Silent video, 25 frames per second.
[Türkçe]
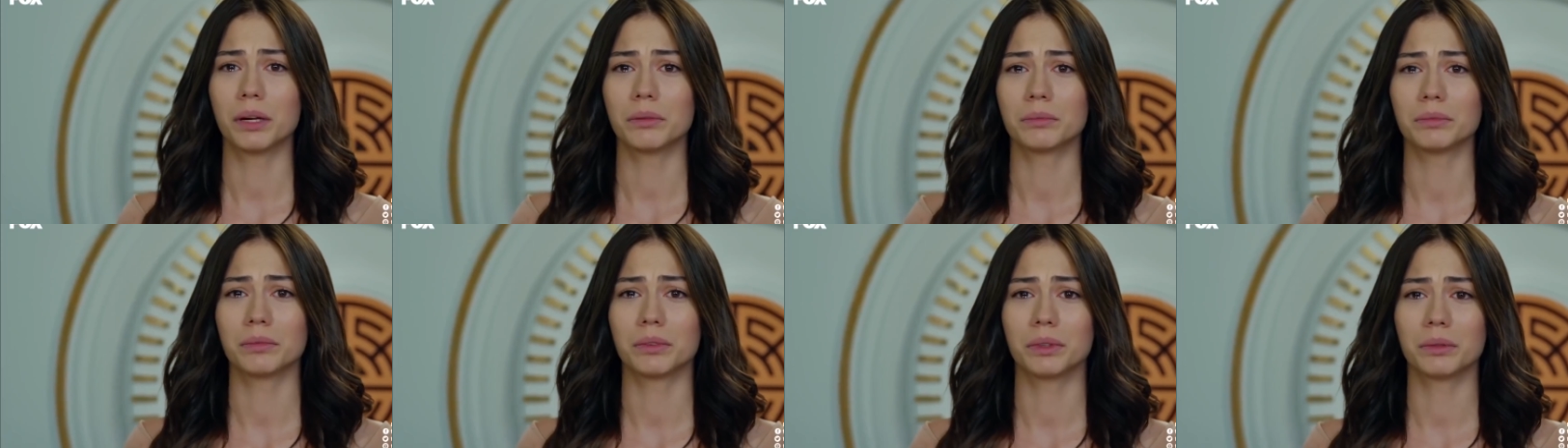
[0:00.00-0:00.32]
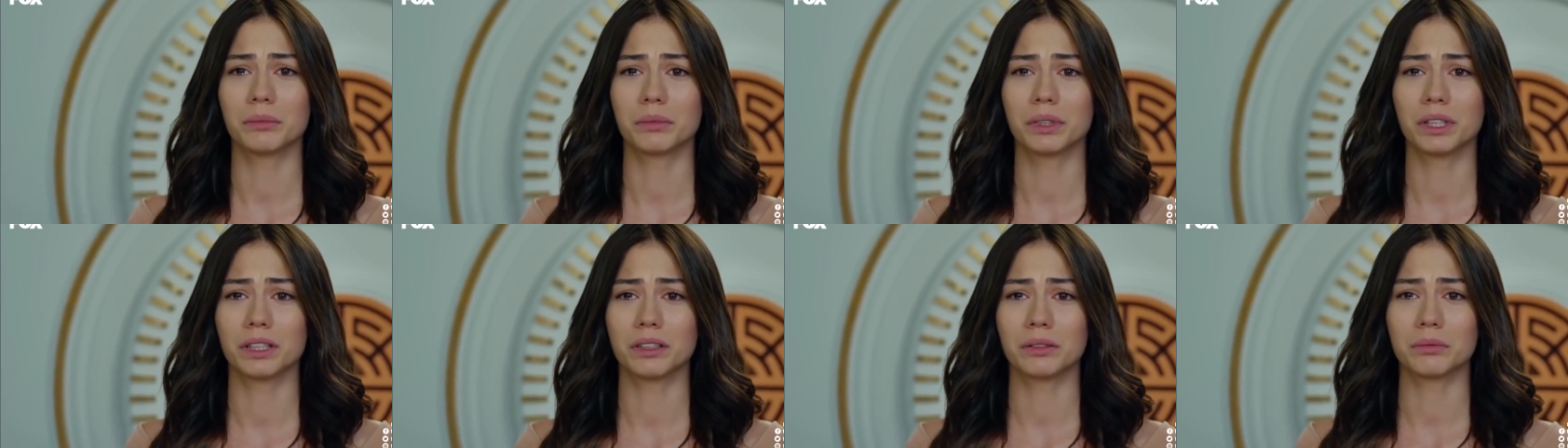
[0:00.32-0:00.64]
Ben,
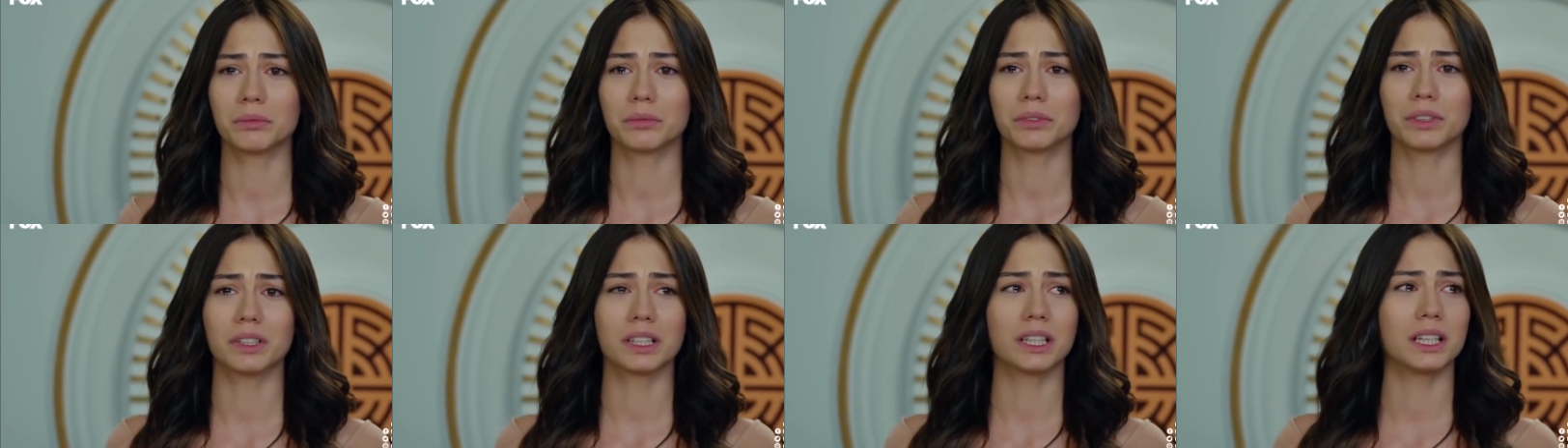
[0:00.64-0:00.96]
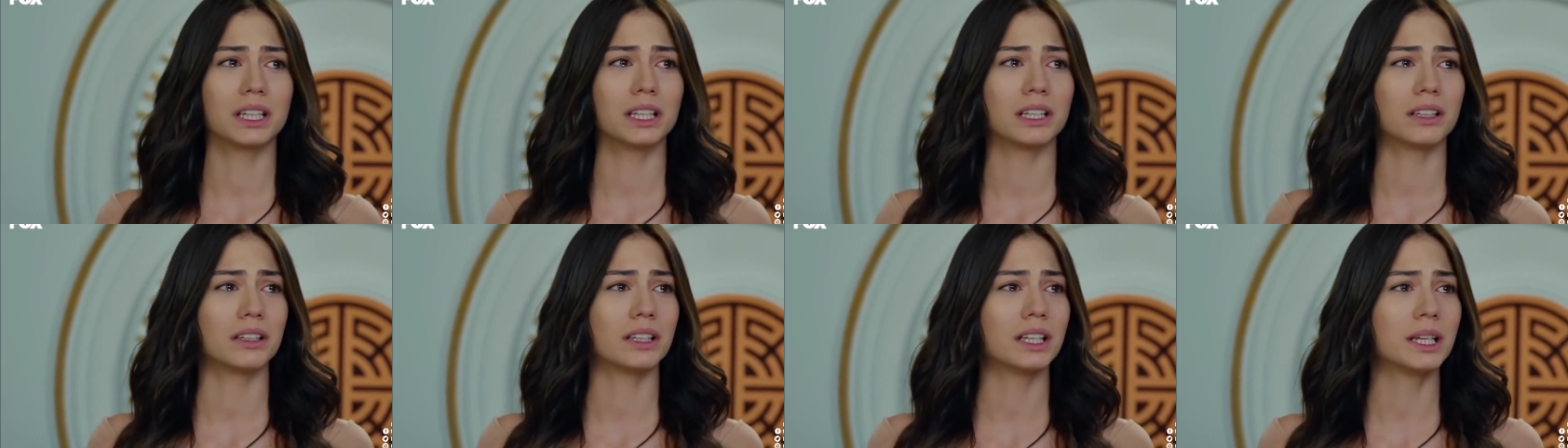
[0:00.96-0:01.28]

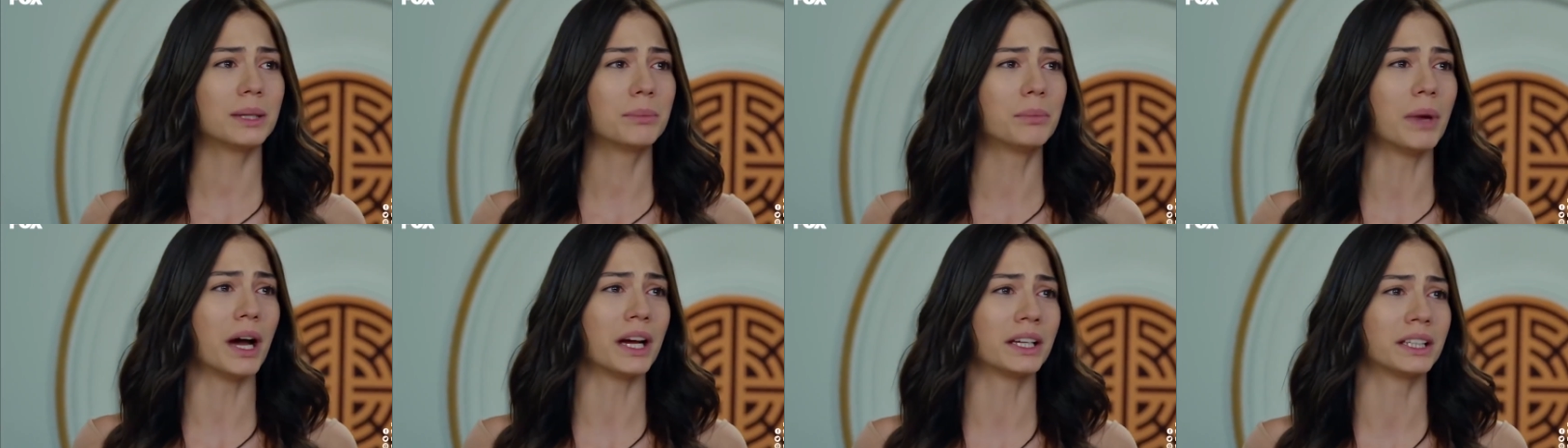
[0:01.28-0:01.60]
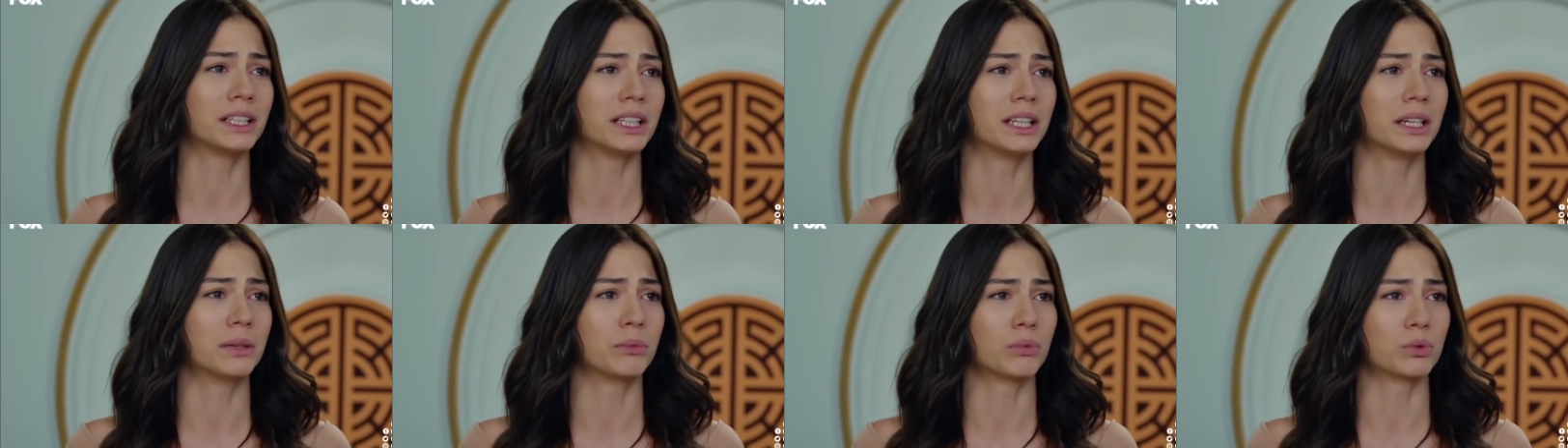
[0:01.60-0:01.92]
ilk
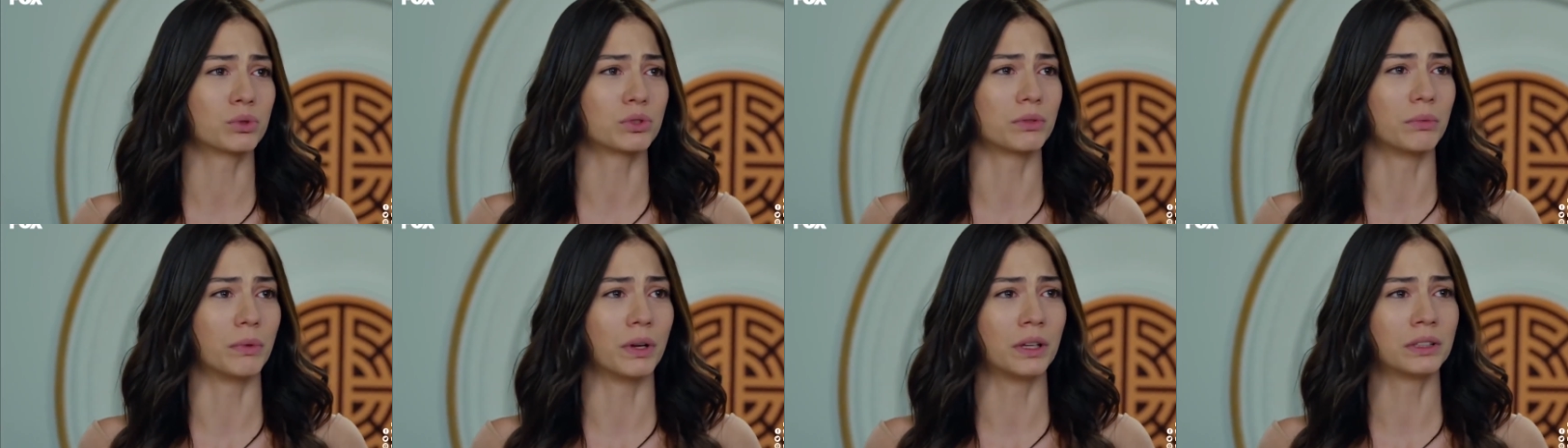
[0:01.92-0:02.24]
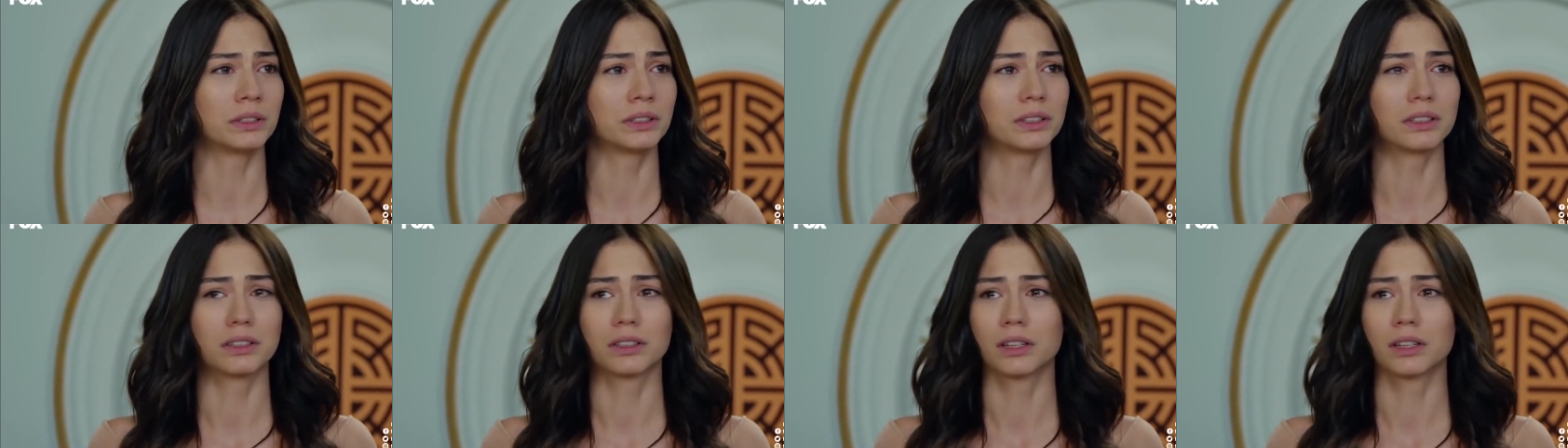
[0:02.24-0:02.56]
ben gireyim o zaman.